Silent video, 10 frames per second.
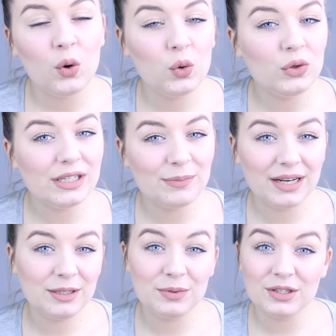Und ich
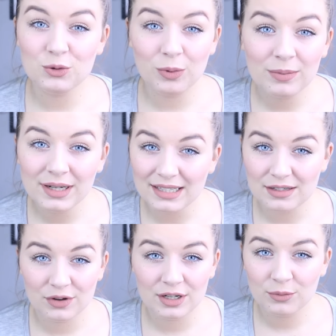meine, ich bin super
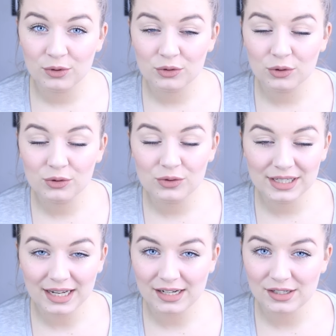begeistert von dem Produkt und
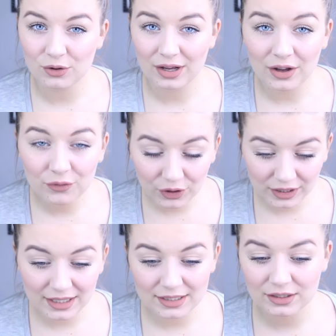ich kann das auch
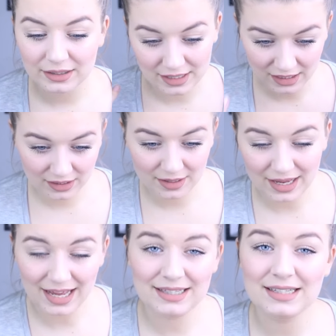wirklich jetzt nach
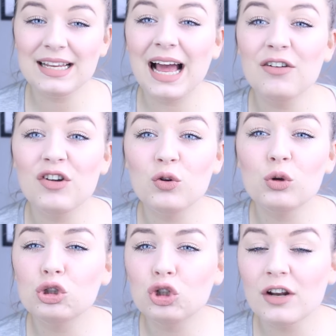der ersten
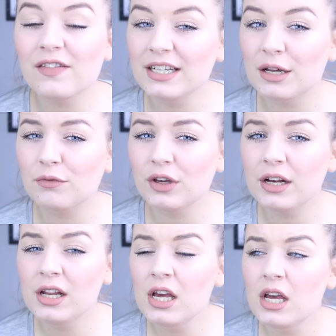Anwendung schon
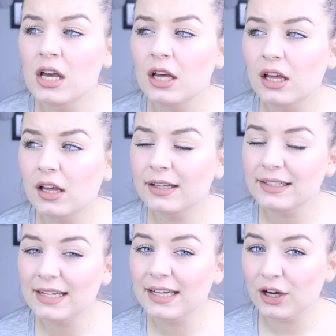weiterempfehlen. Äh,
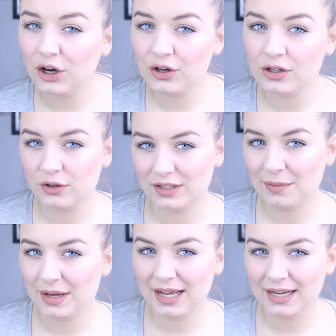ich denke, ihr könnt euch auch
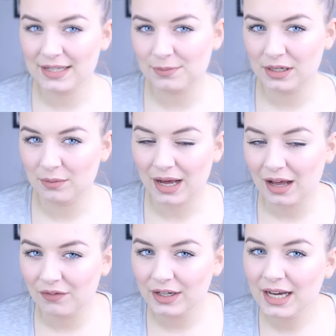selber ein eigenes Bild
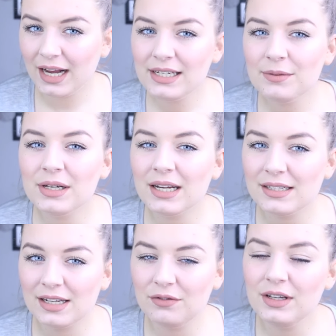machen, wenn ihr halt die
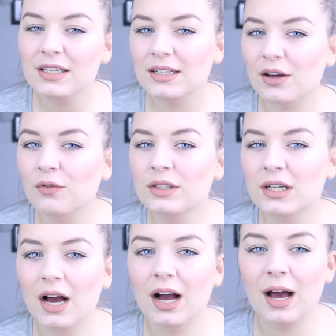Bilder seht, wie ich das
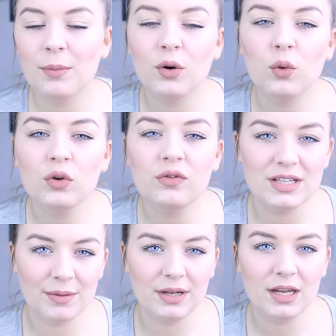aufgetragen habe und wie
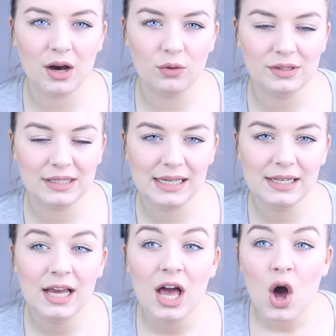es am Ende aussieht.